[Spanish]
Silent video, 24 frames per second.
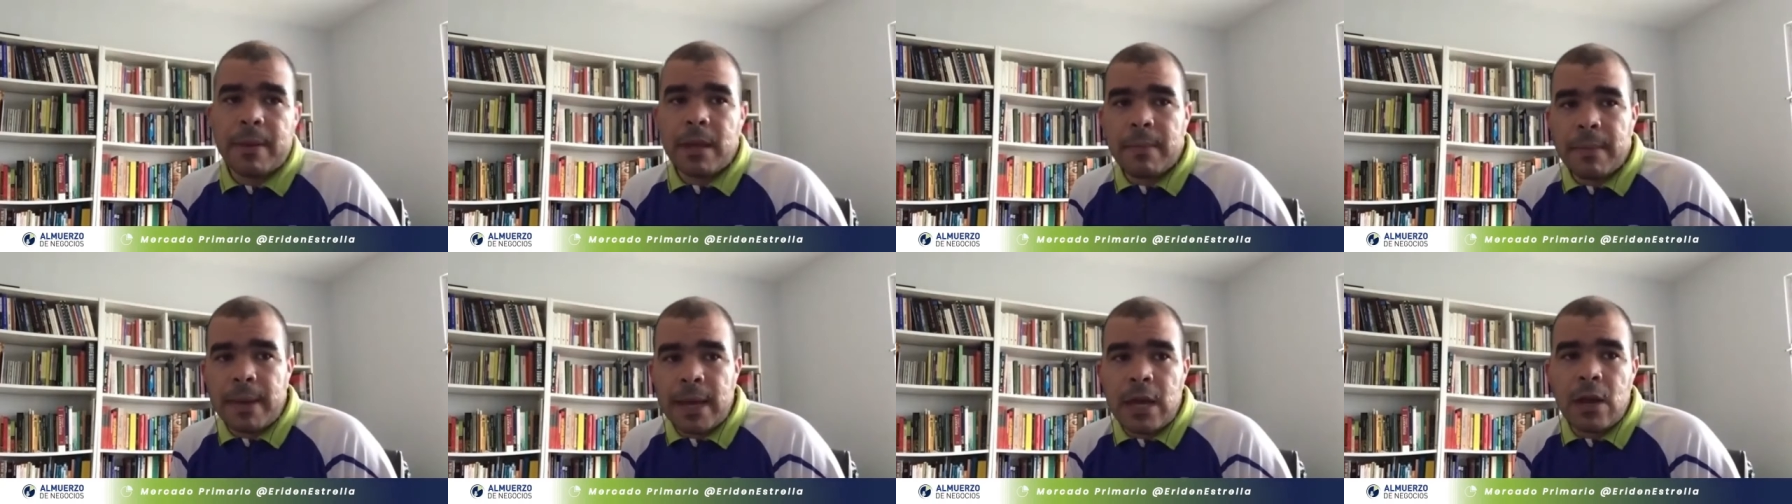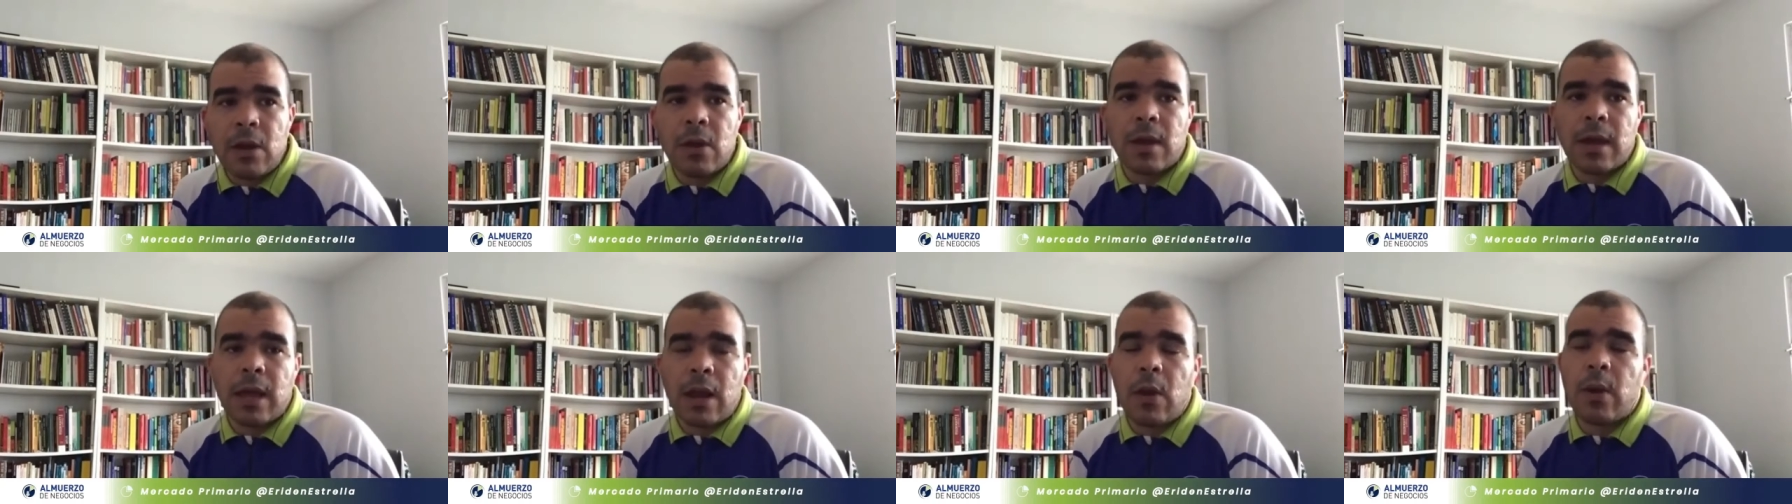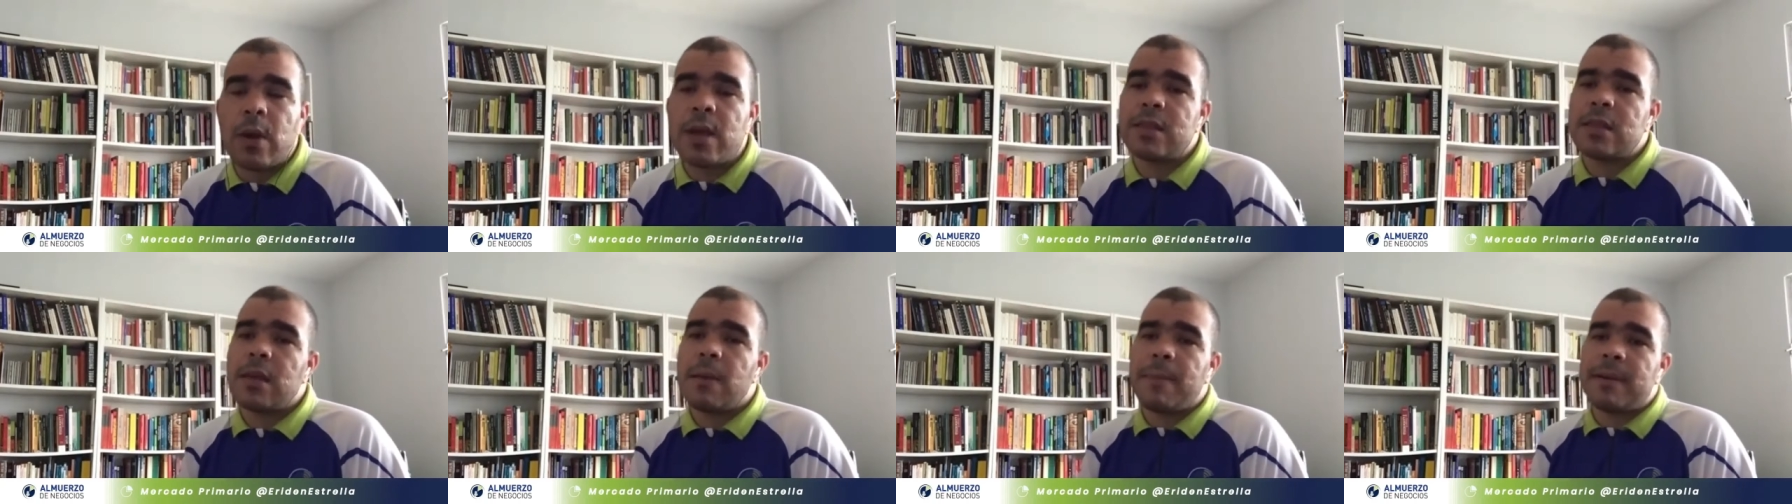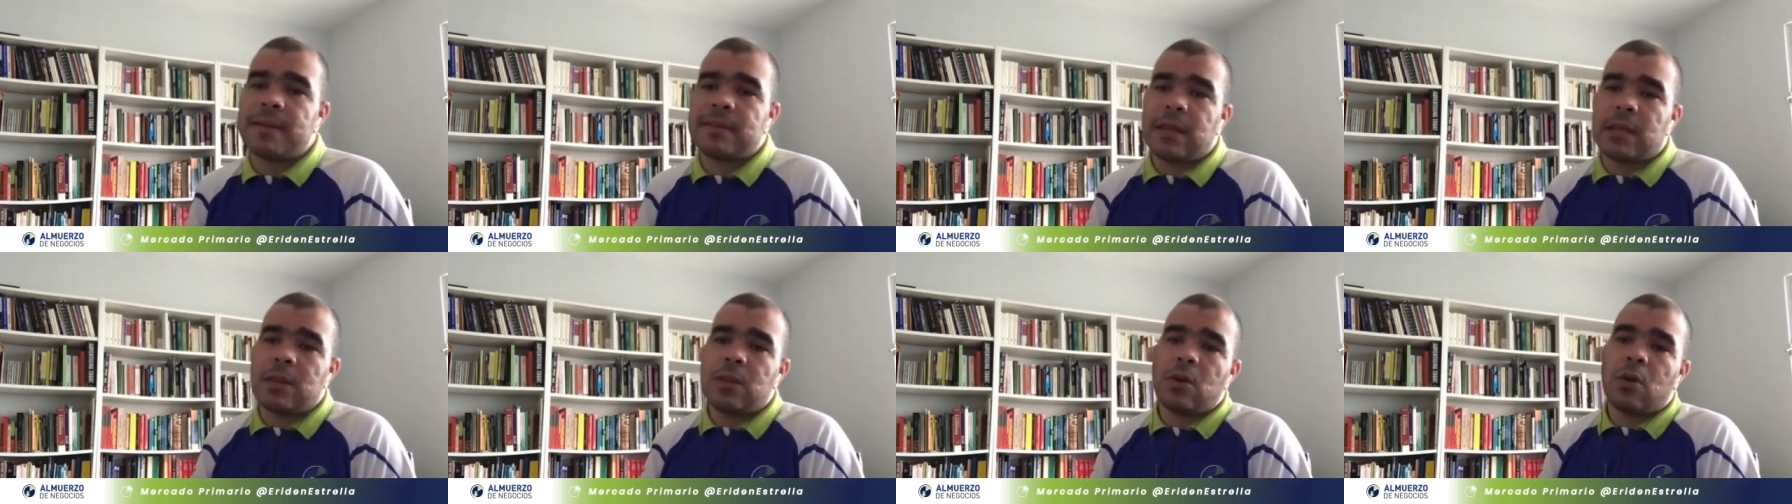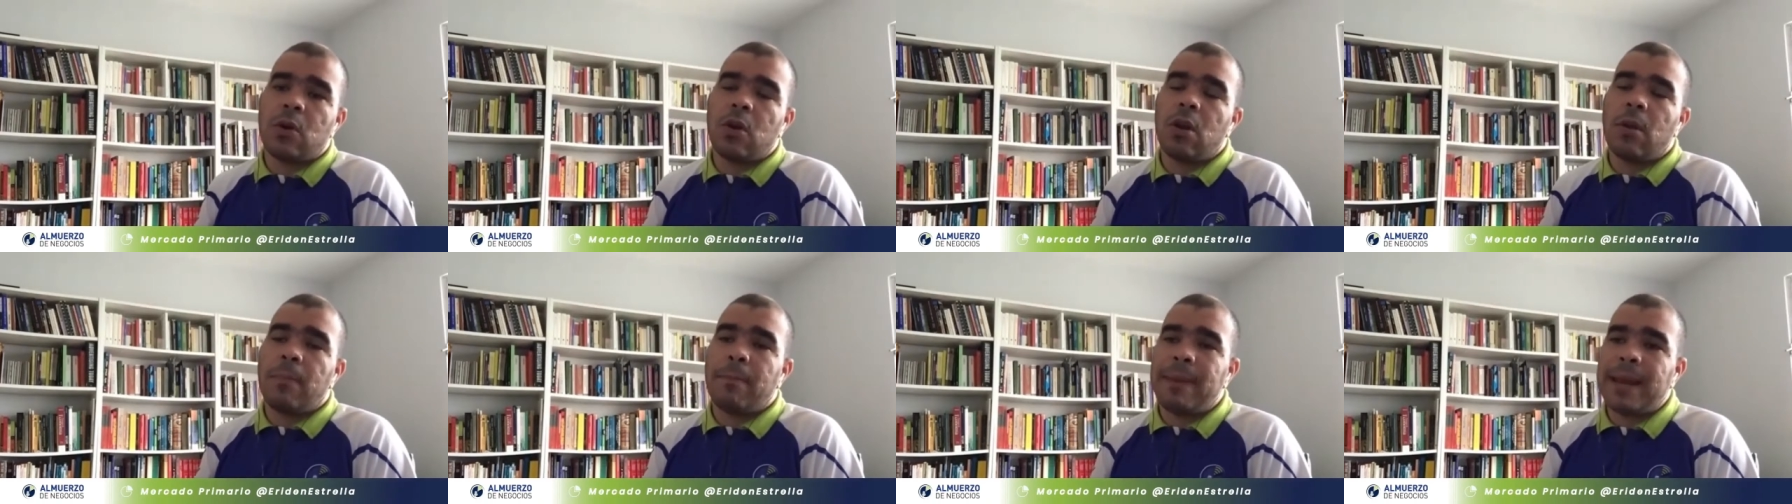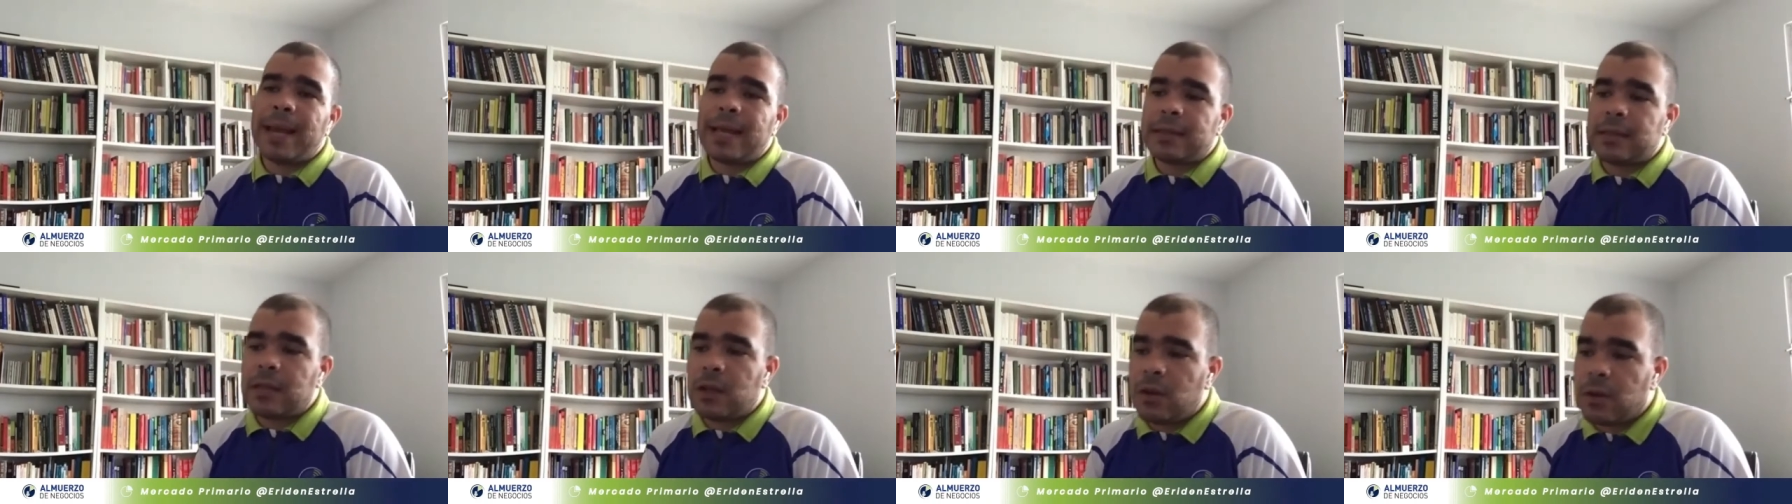Primero, ¿qué es lo que está pasando con los
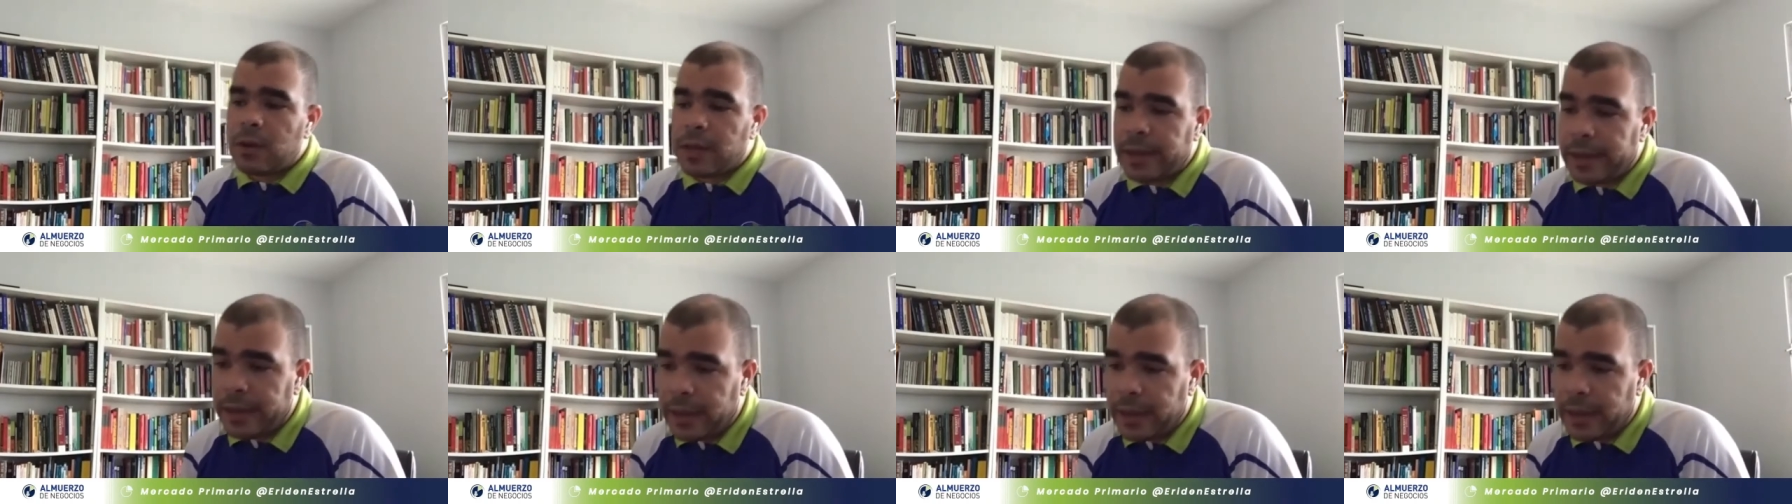plátanos?